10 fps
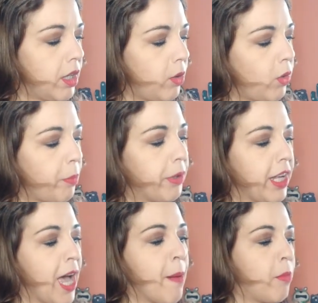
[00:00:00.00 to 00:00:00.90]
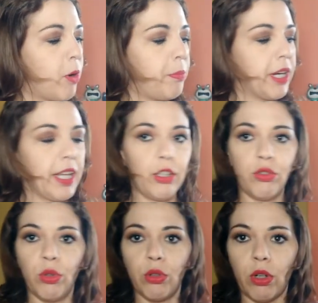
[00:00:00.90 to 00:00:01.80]
lo apriamo perché
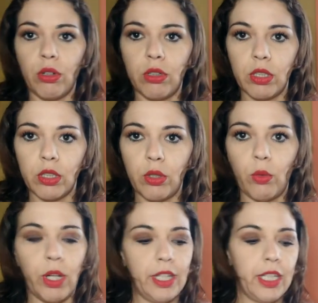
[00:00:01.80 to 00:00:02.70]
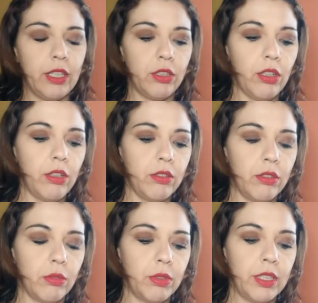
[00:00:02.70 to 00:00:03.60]
sono qua dentro
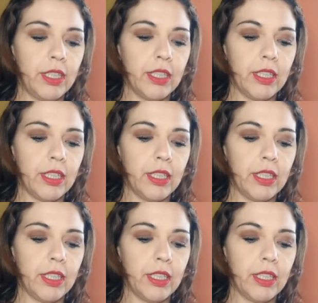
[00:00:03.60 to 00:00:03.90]
quindi